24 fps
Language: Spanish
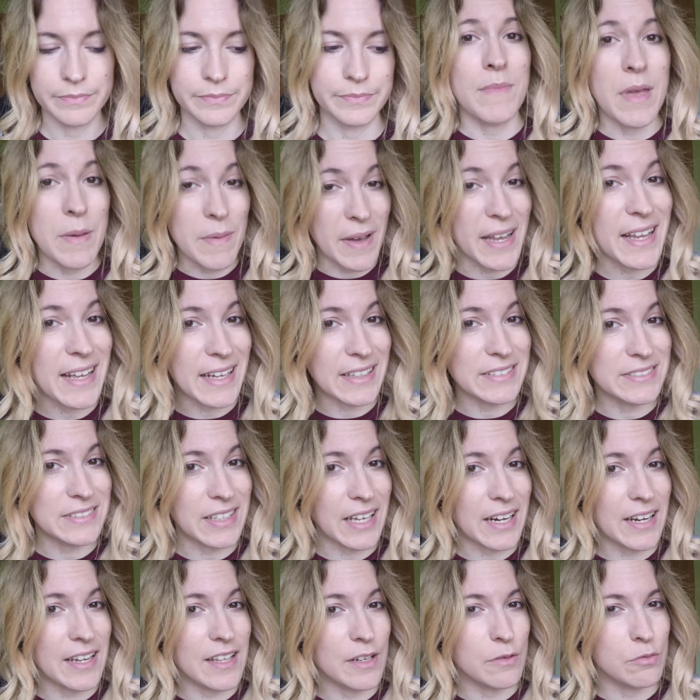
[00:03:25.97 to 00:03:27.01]
Me va a
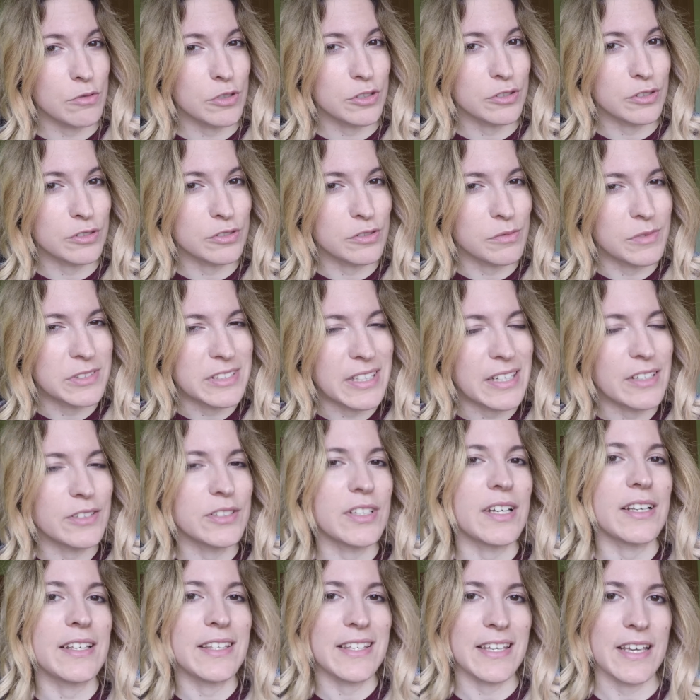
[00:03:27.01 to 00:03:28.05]
encantar leer vuestros
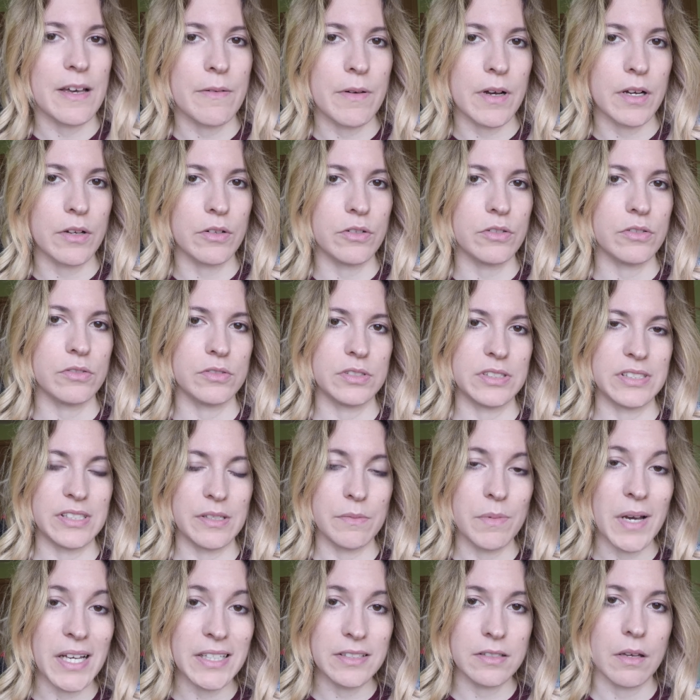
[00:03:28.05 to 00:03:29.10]
comentarios aquí abajo
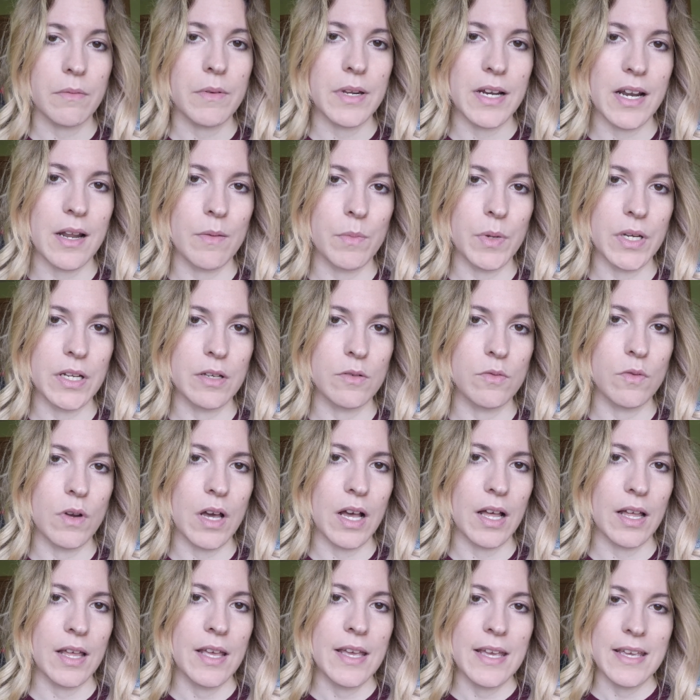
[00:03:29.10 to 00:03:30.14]
si vais a ver la
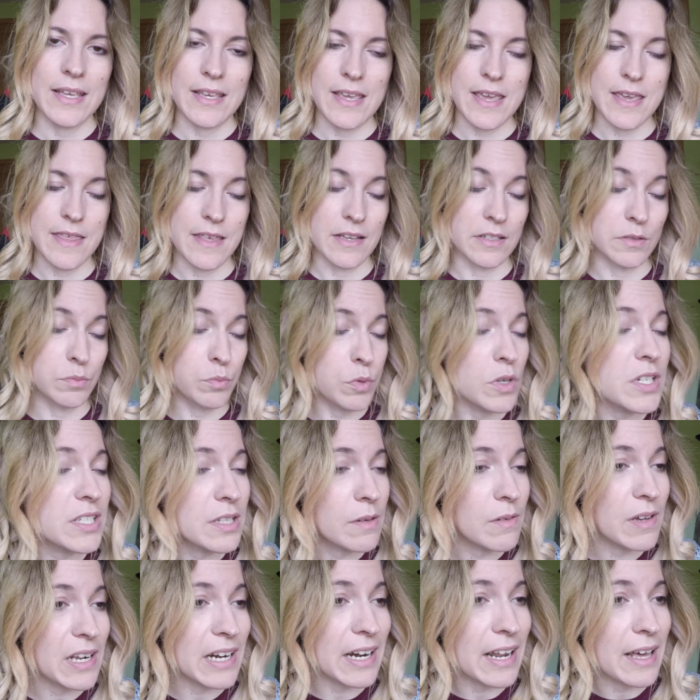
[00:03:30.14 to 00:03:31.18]
película y después
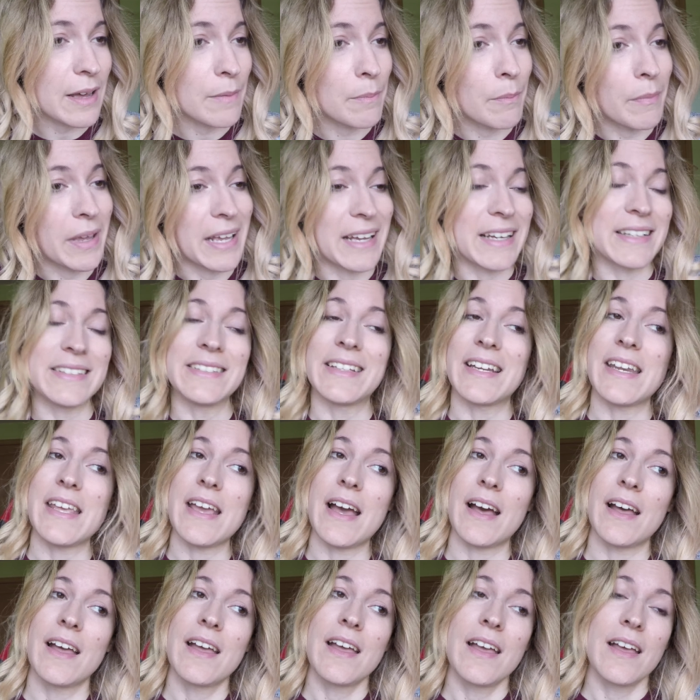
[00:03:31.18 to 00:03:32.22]
de verla me
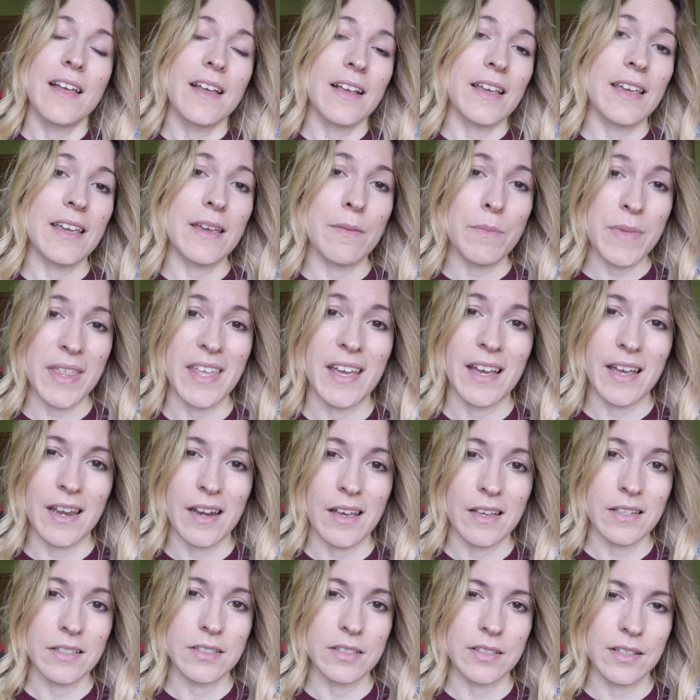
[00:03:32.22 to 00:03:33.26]
encantaría que me
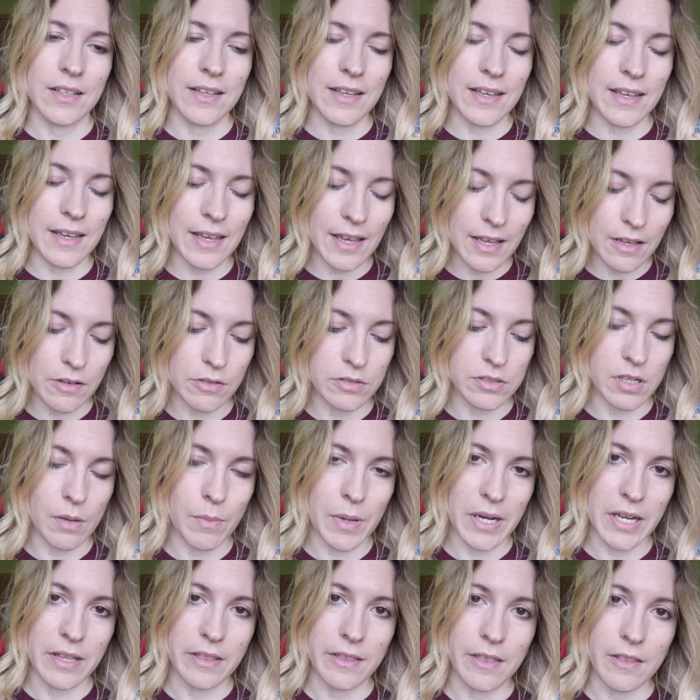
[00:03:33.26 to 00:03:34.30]
dijerais qué os ha
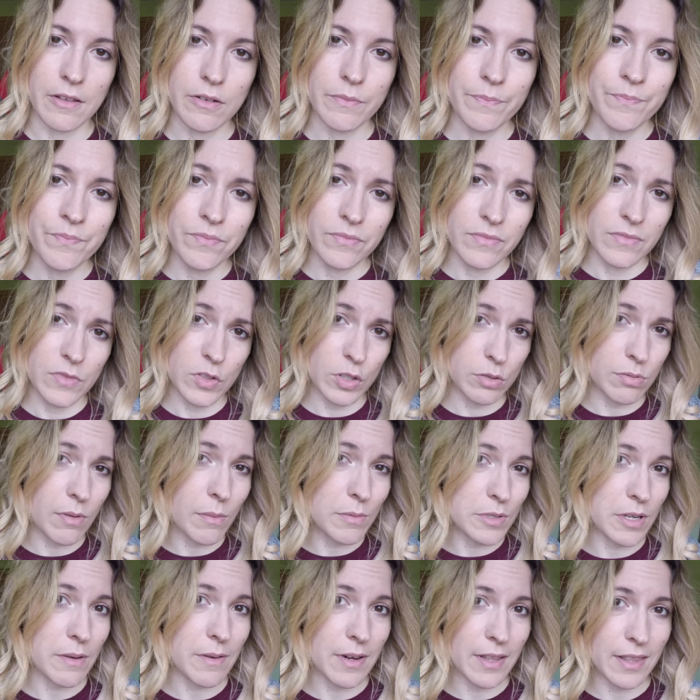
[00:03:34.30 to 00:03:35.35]
parecido. Nos
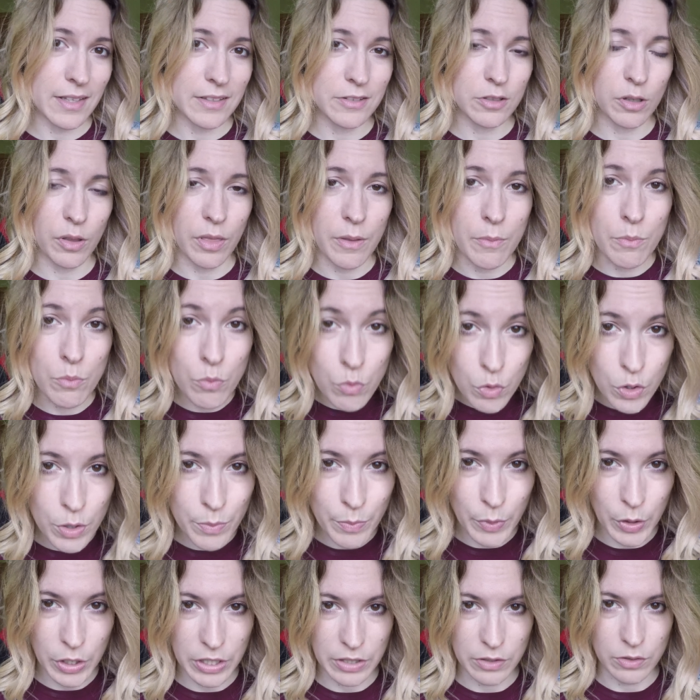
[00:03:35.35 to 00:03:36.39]
vamos a ver dentro de
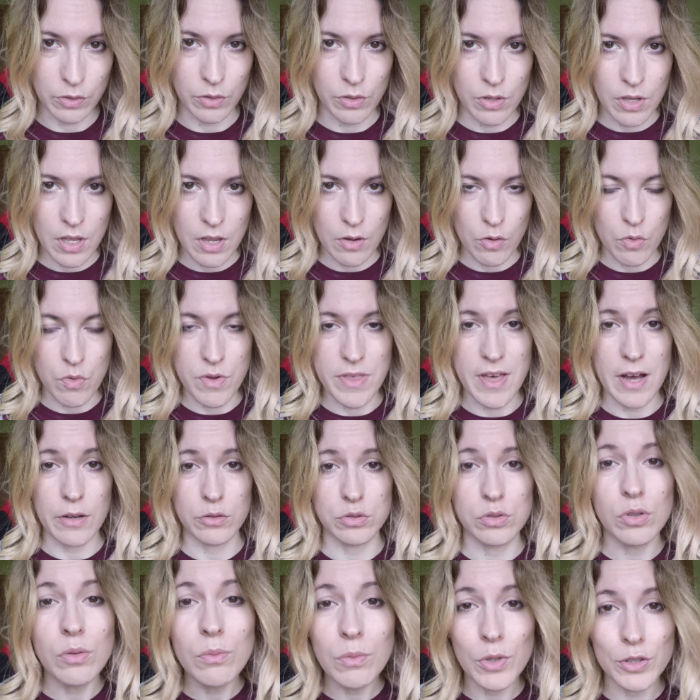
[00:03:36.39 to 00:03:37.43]
muy poquito.
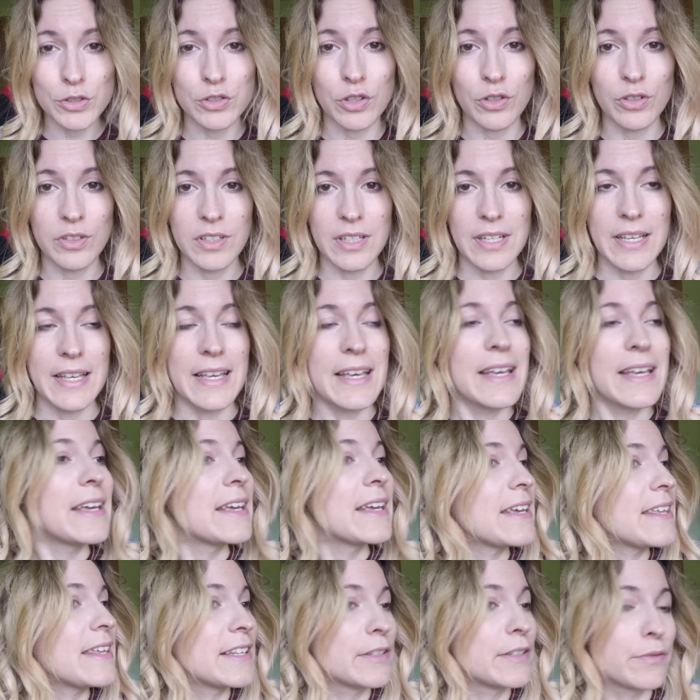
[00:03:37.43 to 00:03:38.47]
Cuidaos un montón
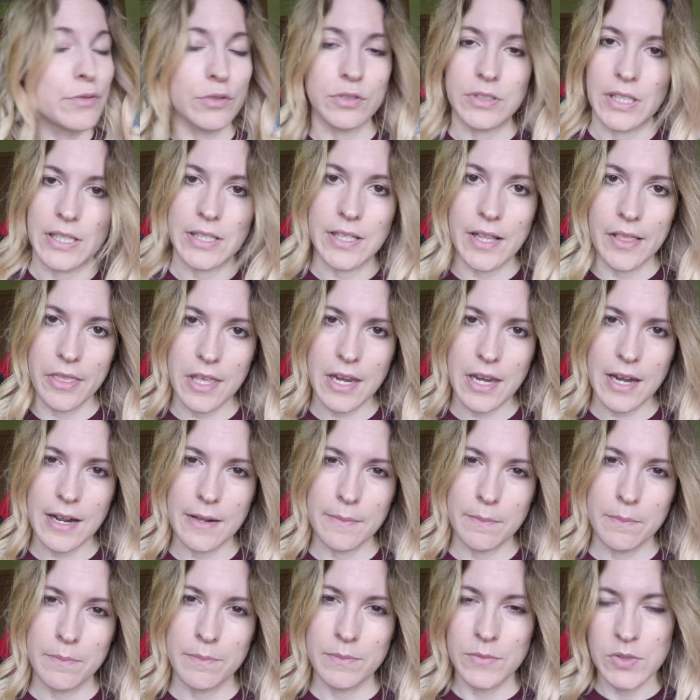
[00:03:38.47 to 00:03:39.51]
y disfrutad del
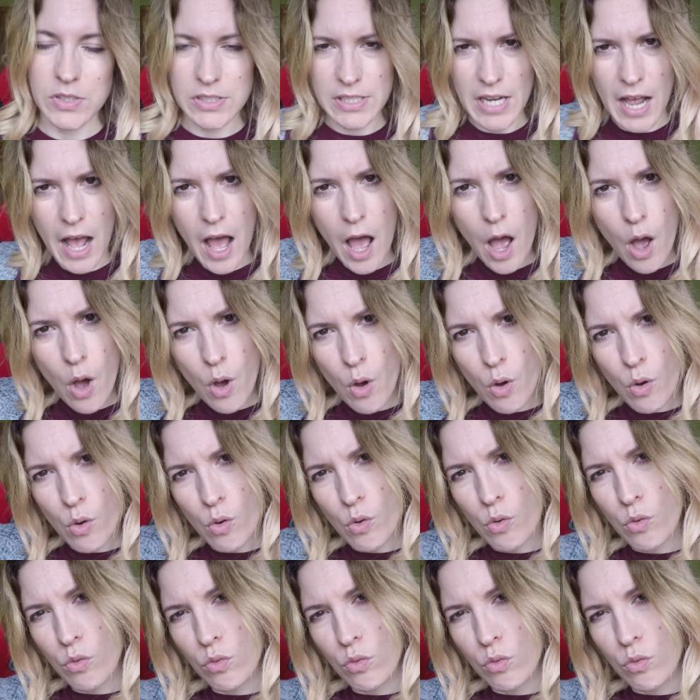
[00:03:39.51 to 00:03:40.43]
cine. Chao.